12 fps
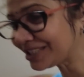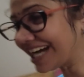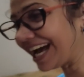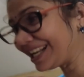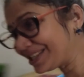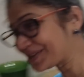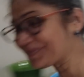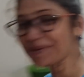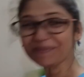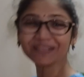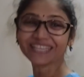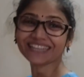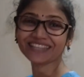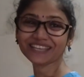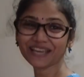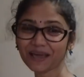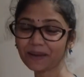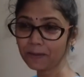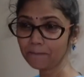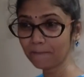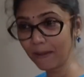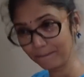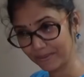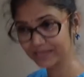चालीस रुपये में देती है
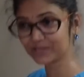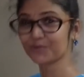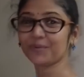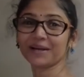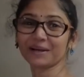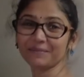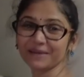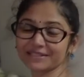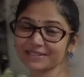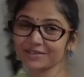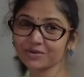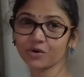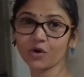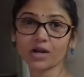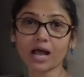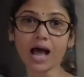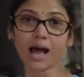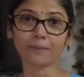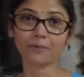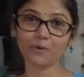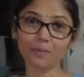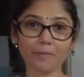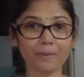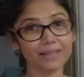मैं बीस रुपये का बेचती हूँ और आपको
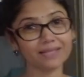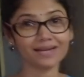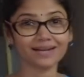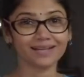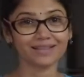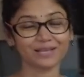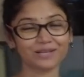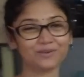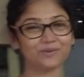मैं पंद्रह का दे रही